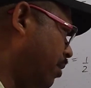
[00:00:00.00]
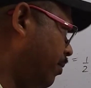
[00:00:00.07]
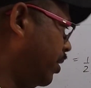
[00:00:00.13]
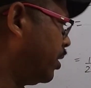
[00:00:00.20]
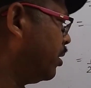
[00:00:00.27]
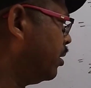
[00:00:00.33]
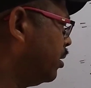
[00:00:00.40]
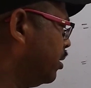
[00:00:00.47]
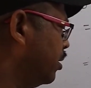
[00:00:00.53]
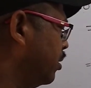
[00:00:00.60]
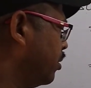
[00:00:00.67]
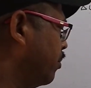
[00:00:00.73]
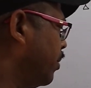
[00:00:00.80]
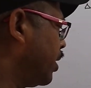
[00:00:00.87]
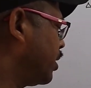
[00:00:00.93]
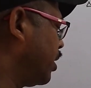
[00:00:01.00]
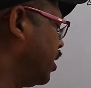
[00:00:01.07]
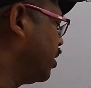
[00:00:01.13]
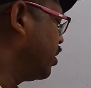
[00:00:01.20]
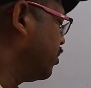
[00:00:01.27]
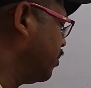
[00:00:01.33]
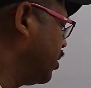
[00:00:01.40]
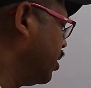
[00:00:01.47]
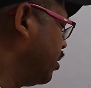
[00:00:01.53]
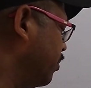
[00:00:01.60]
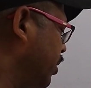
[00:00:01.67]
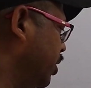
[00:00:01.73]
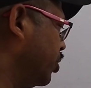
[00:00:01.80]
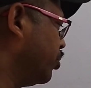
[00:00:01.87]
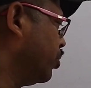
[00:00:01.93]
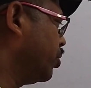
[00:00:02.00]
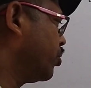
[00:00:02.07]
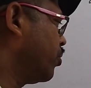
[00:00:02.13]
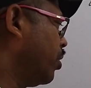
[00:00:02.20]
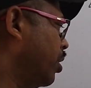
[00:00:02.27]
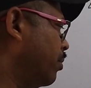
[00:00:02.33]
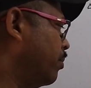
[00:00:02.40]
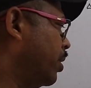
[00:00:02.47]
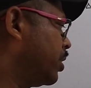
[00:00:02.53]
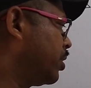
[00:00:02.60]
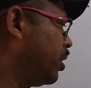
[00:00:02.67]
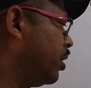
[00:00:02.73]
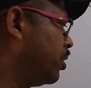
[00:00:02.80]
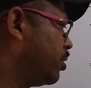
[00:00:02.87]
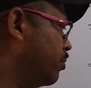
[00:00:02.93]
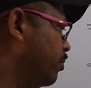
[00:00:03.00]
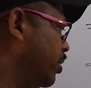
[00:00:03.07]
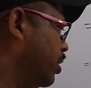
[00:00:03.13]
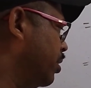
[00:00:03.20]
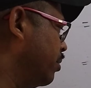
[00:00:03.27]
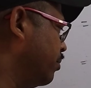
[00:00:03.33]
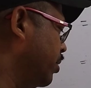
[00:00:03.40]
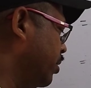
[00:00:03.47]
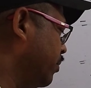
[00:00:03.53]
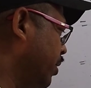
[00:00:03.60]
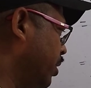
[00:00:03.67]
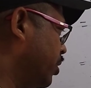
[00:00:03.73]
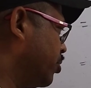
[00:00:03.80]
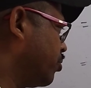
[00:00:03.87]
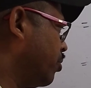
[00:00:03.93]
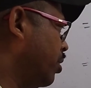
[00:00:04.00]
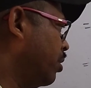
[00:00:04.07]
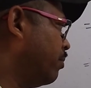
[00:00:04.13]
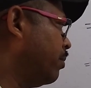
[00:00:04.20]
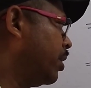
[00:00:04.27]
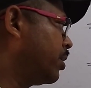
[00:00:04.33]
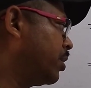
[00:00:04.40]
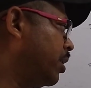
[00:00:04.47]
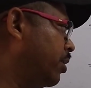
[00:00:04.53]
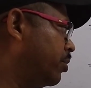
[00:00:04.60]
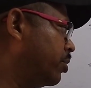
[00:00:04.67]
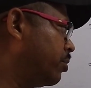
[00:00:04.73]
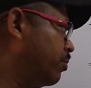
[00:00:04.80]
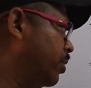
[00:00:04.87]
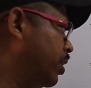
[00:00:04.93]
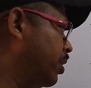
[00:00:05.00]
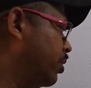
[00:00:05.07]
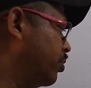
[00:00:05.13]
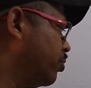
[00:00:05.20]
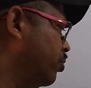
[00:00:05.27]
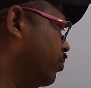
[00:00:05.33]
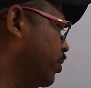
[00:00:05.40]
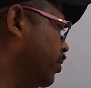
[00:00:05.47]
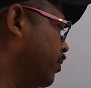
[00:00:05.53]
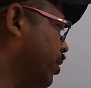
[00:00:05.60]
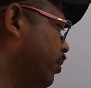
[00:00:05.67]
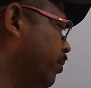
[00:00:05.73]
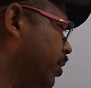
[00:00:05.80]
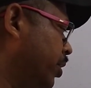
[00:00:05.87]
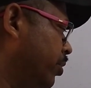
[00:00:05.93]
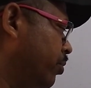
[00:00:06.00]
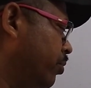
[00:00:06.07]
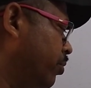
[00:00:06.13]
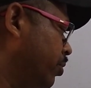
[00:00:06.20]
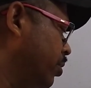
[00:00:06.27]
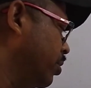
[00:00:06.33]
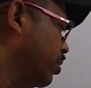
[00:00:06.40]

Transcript: कामन तो बचा इसमें भी टू स्क्वायर बचा इसमें भी वन स्क्वायर बचा उसमें टू वी वन वी टू